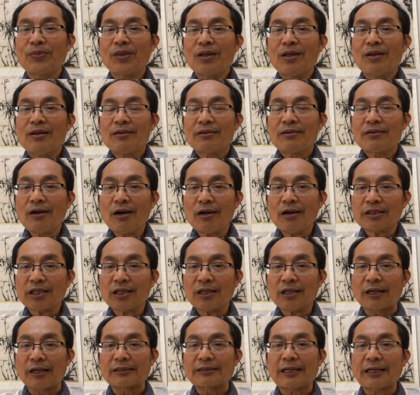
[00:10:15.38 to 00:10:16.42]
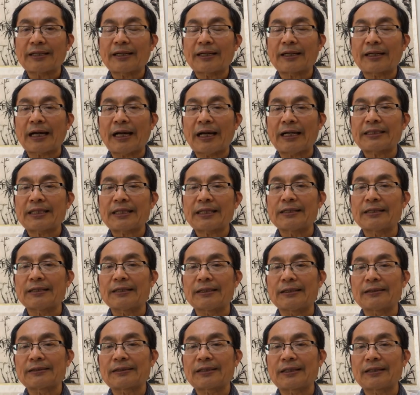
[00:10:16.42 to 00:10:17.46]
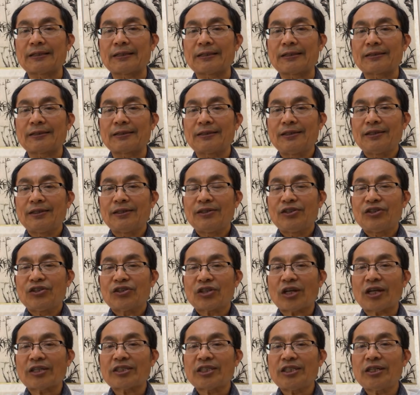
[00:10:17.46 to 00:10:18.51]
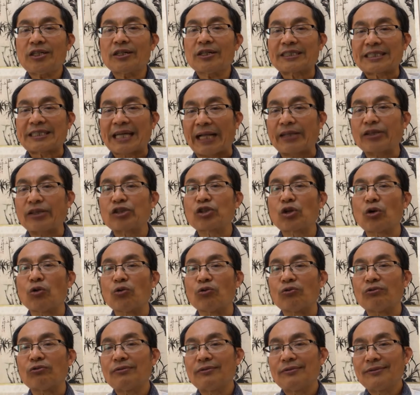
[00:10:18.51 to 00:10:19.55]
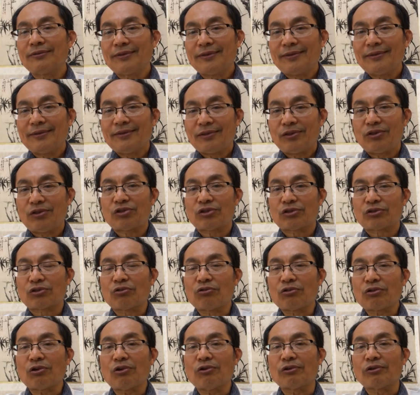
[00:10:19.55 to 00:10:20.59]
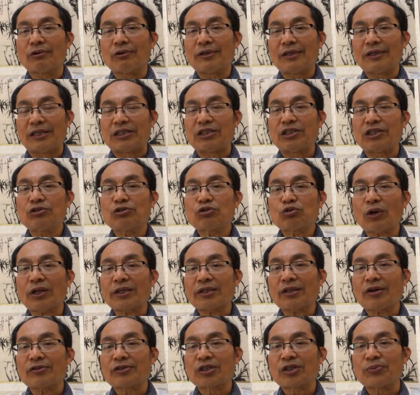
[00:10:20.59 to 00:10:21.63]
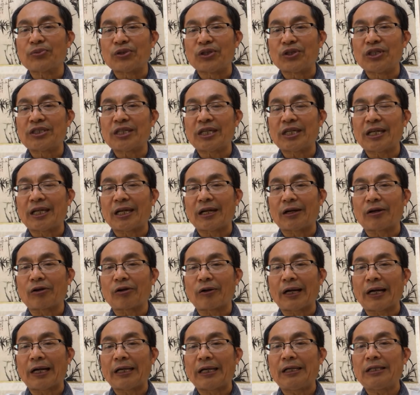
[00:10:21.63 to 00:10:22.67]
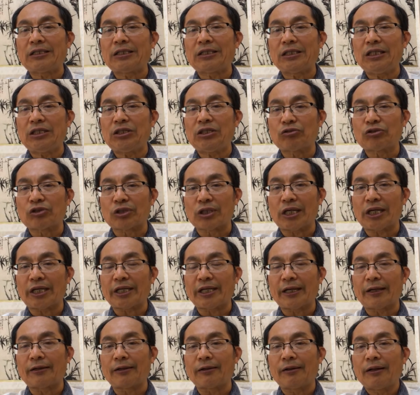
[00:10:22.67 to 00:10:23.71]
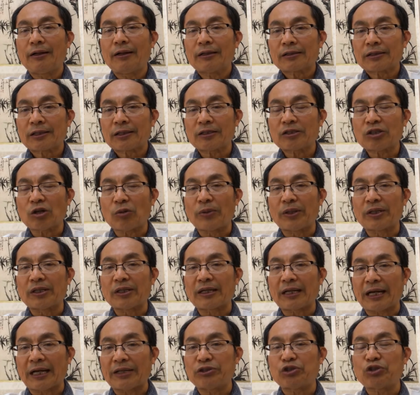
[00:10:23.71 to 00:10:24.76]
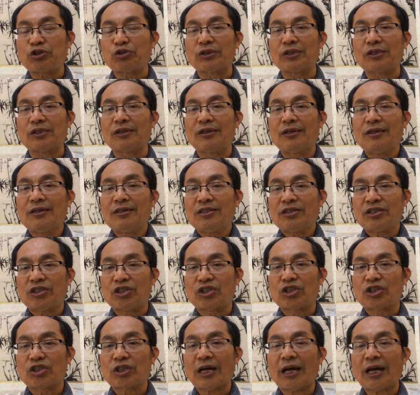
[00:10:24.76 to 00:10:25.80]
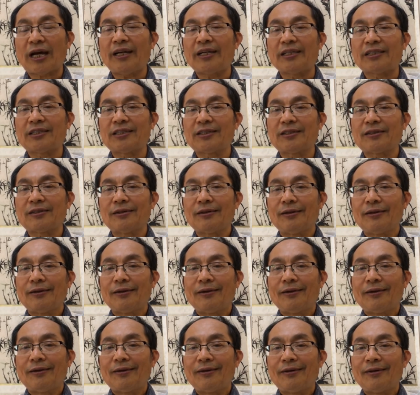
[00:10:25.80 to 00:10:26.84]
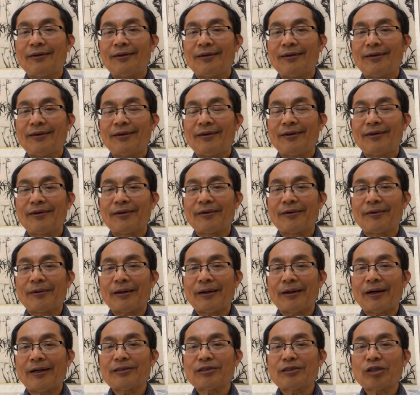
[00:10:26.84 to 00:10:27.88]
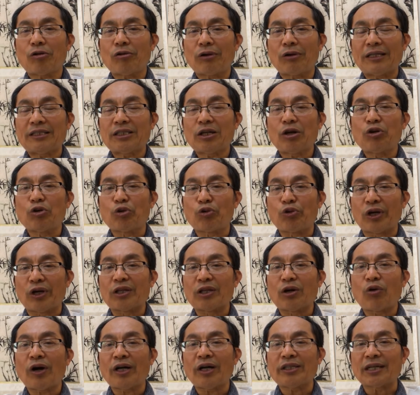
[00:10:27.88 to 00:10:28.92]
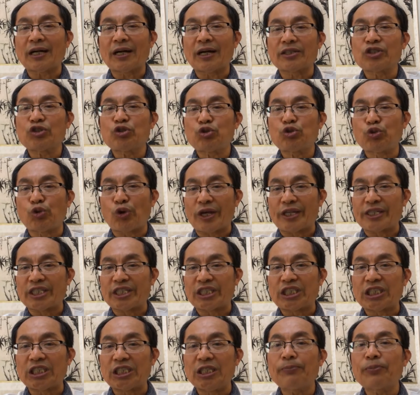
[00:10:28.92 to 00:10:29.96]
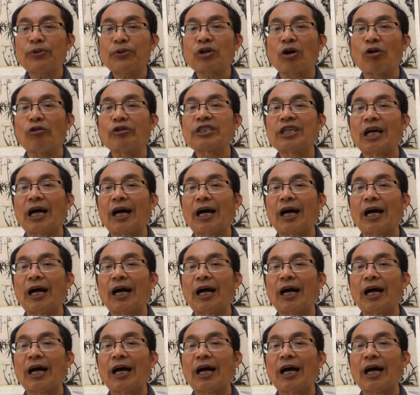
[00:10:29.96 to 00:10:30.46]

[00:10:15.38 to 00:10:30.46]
第二次冷战呢，它这个这个它是一个缠斗，就是中共已经转到资本主义阵营好了。一一九九二年邓小平的南巡，其实他已经按照按照刘源的话讲是卷席不投降。